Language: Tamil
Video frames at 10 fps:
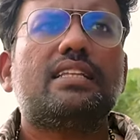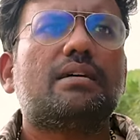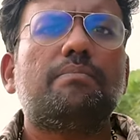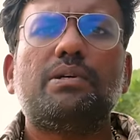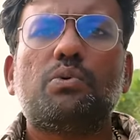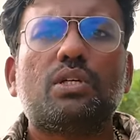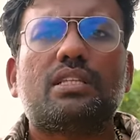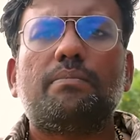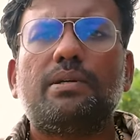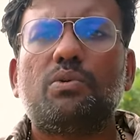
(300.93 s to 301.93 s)
என் தம்பி
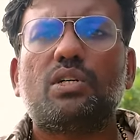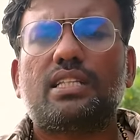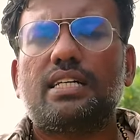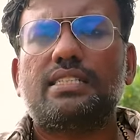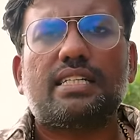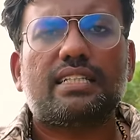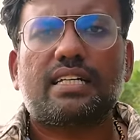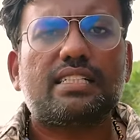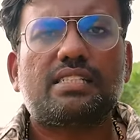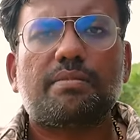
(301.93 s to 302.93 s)
உங்கள் தம்பி உங்கள் தங்கச்சி
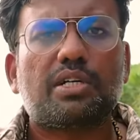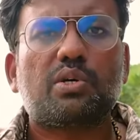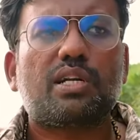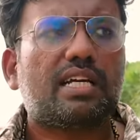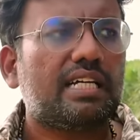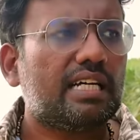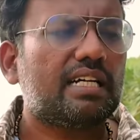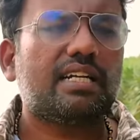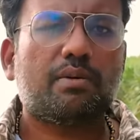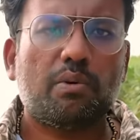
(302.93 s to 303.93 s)
என் தங்கச்சி மட்டும் இல்லை இங்கே
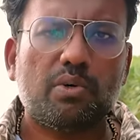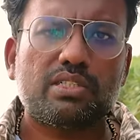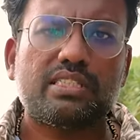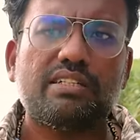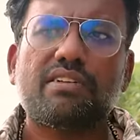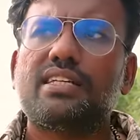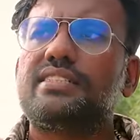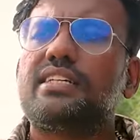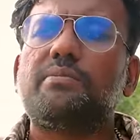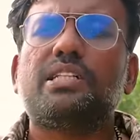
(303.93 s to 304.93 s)
இருக்கிற ஒவ்வொரு
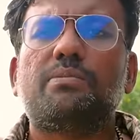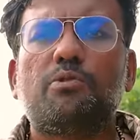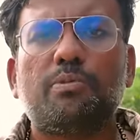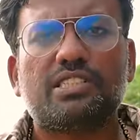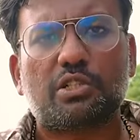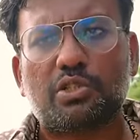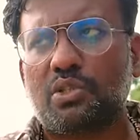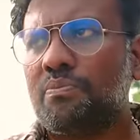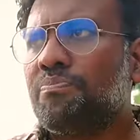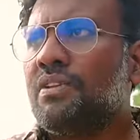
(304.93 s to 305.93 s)
ஜீவராசிக்குமே இந்த பூமி
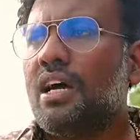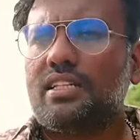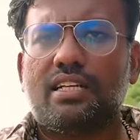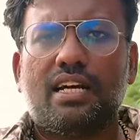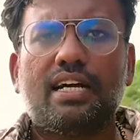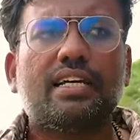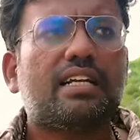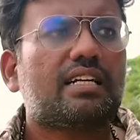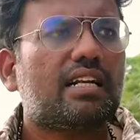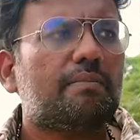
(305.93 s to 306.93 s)
சொந்தம் அது
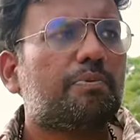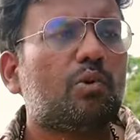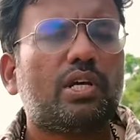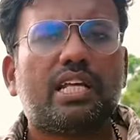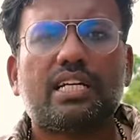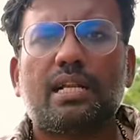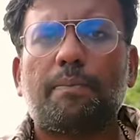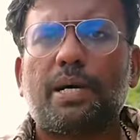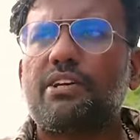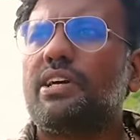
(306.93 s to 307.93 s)
நாயாக இருக்கலாம் பூனையாக
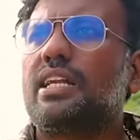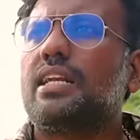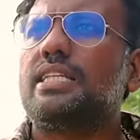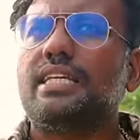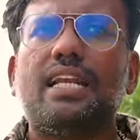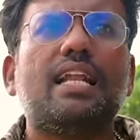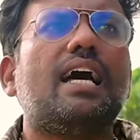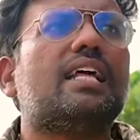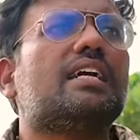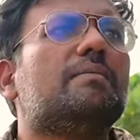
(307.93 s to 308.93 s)
இருக்கலாம் பறவையாக இருக்கலாம்
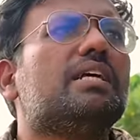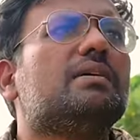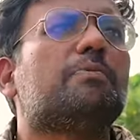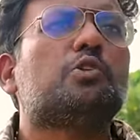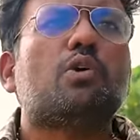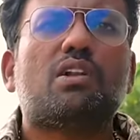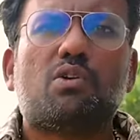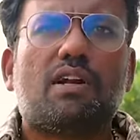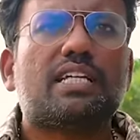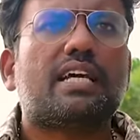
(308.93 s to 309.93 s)
எல்லாருக்குமே இது
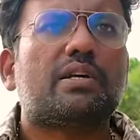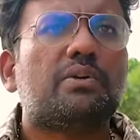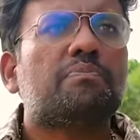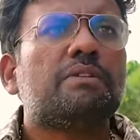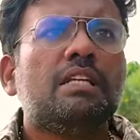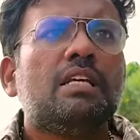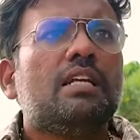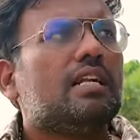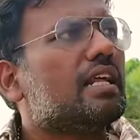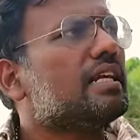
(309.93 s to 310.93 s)
பொதுவான ஒரு வாழ்க்கையாக இருக்கணும்
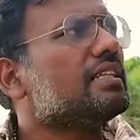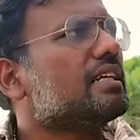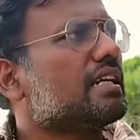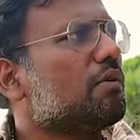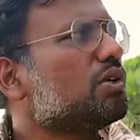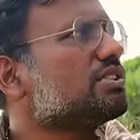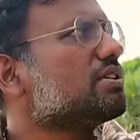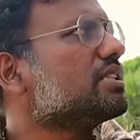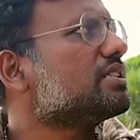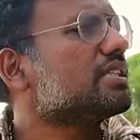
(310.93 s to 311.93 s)
நிறைய இந்த டவர்ஸ்
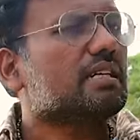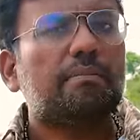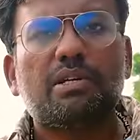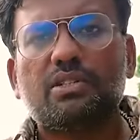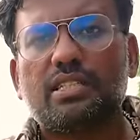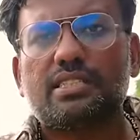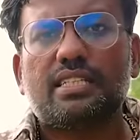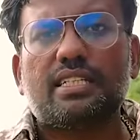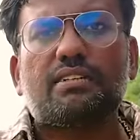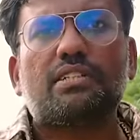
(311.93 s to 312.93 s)
வந்துருச்சு கம்பி
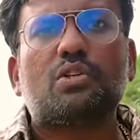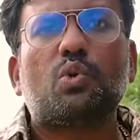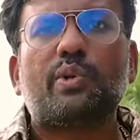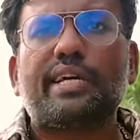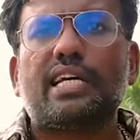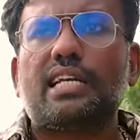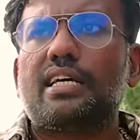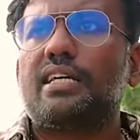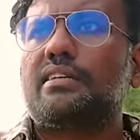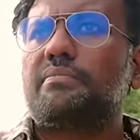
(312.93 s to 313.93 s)
வந்துருச்சு இன்றைக்கி வந்து குருவிங்க
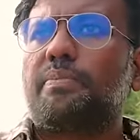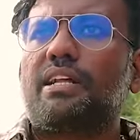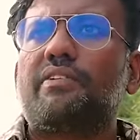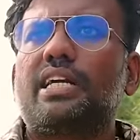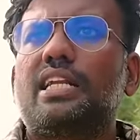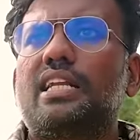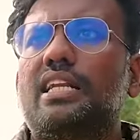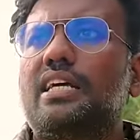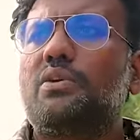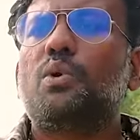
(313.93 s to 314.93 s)
இல்லை பறவைங்கள்
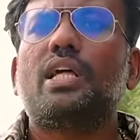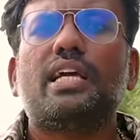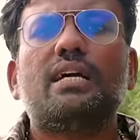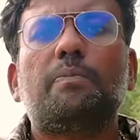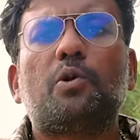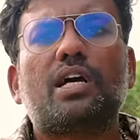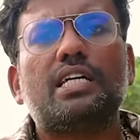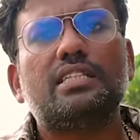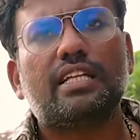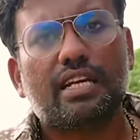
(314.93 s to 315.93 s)
இல்லை இவங்களாம் எங்கே
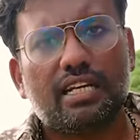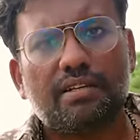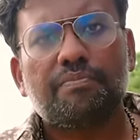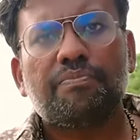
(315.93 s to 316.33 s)
போனாங்கன்னு தெரில